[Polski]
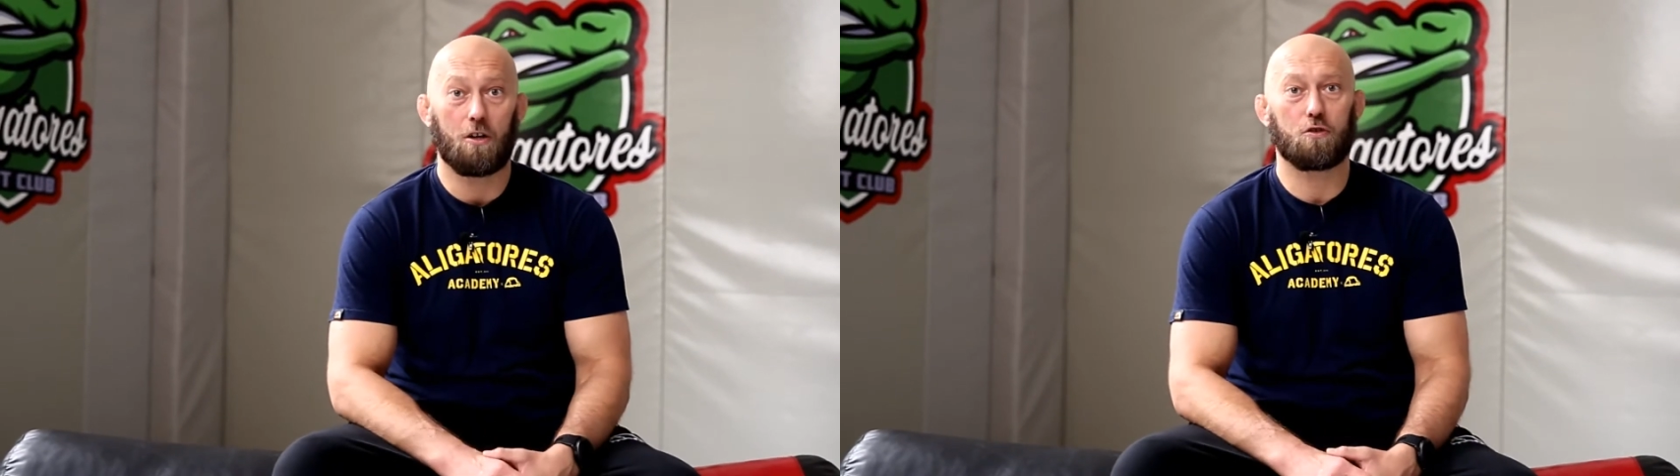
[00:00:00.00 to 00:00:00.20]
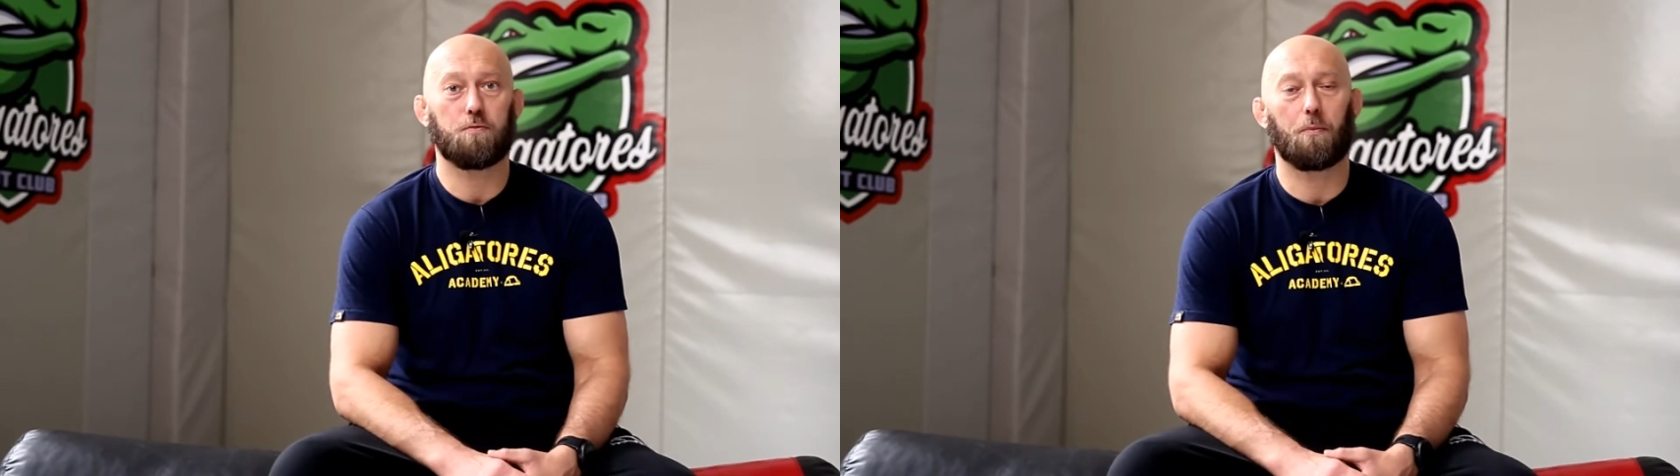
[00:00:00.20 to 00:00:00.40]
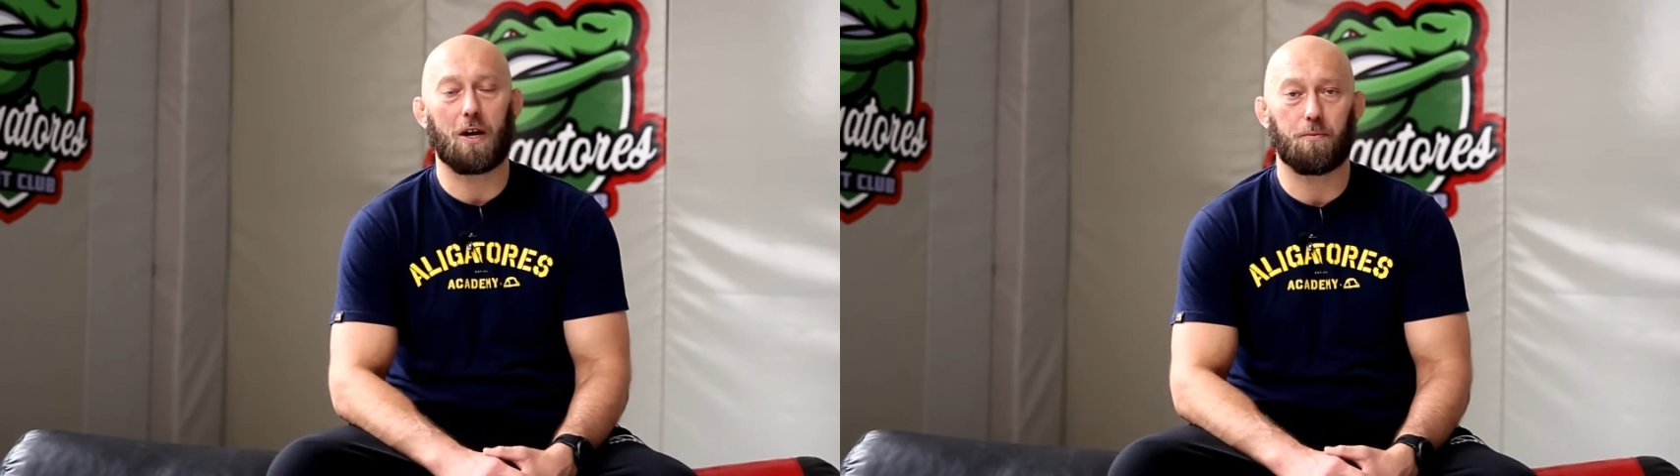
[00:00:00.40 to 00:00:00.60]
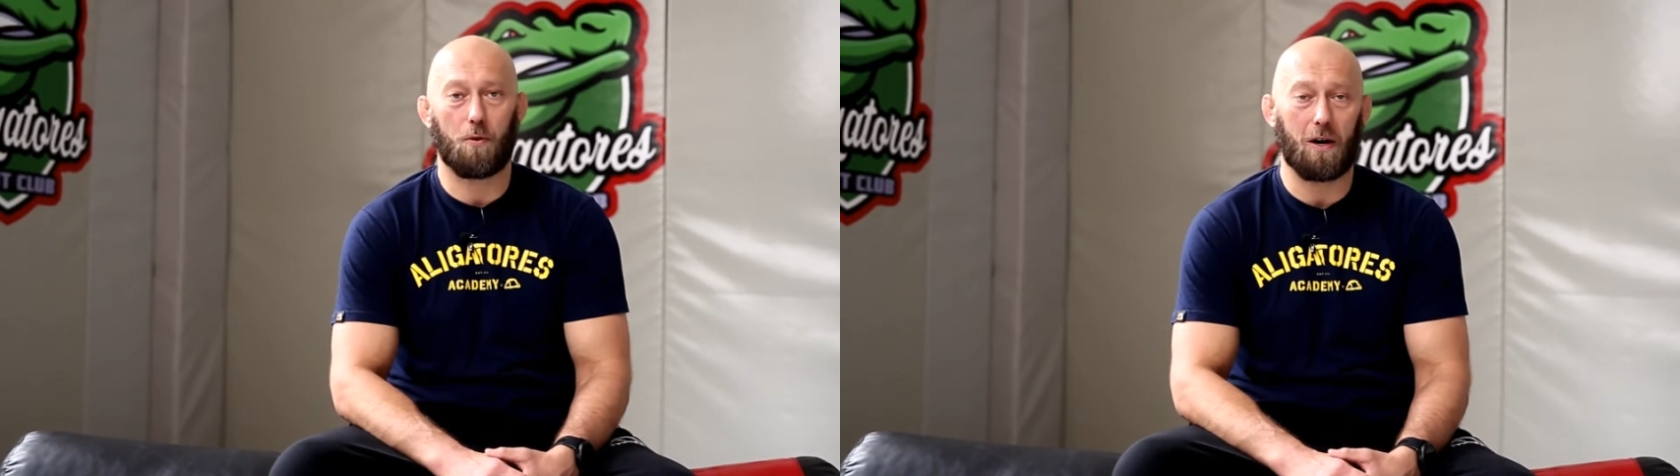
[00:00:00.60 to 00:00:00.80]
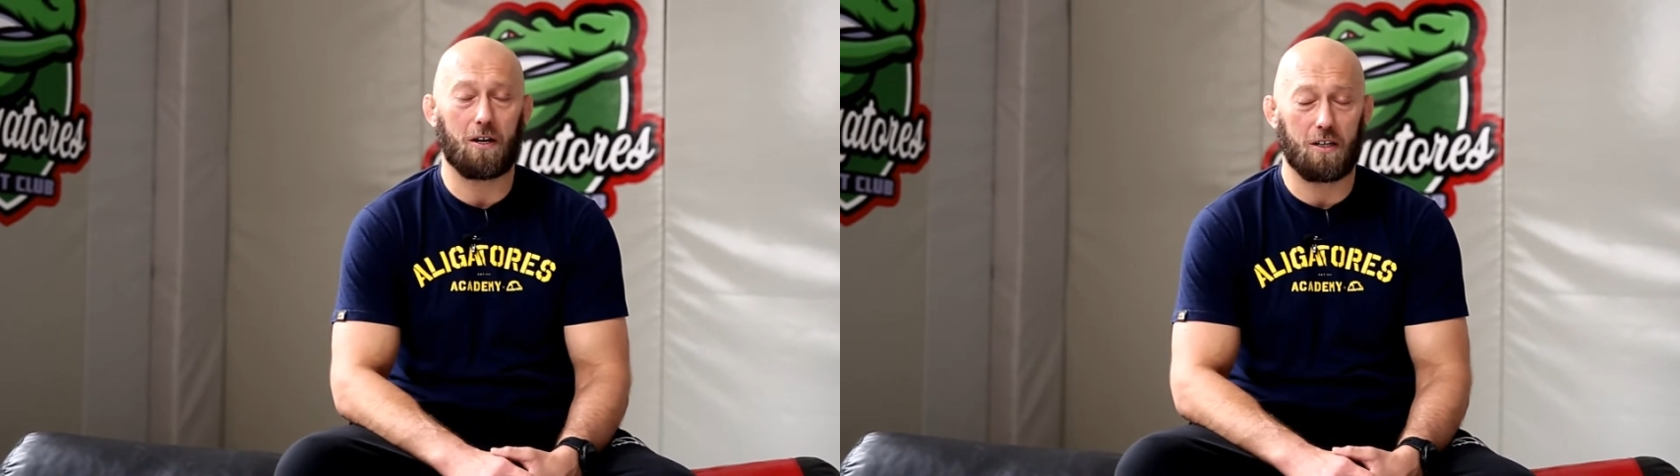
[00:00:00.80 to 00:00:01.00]
już popra,
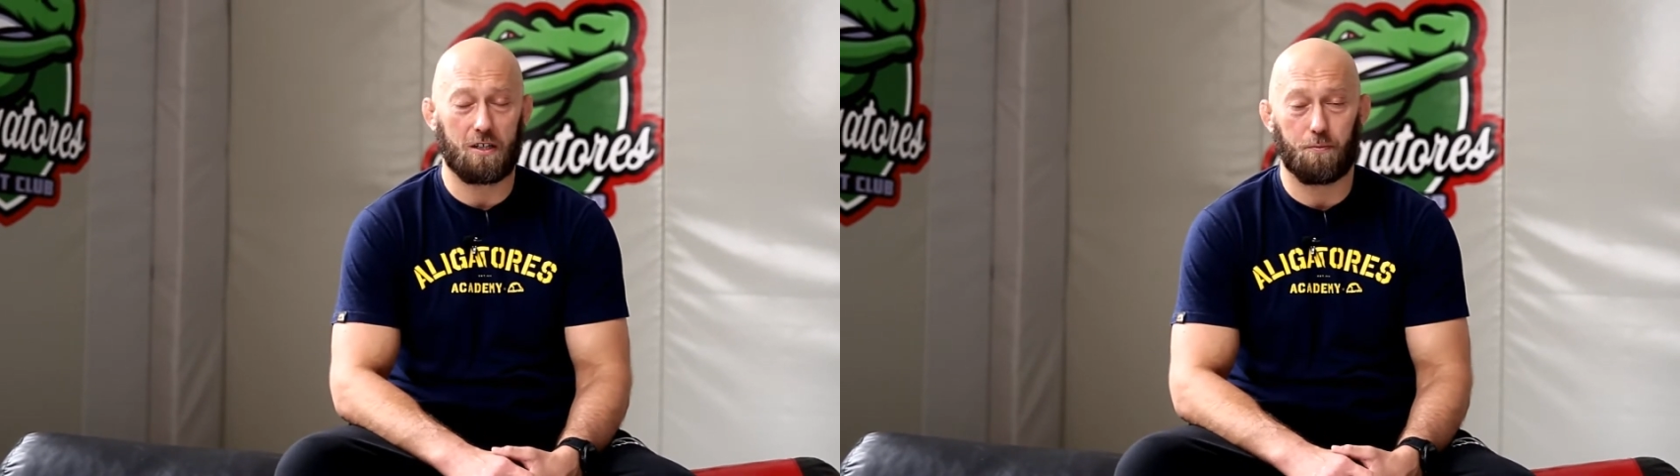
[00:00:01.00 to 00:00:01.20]
popaka,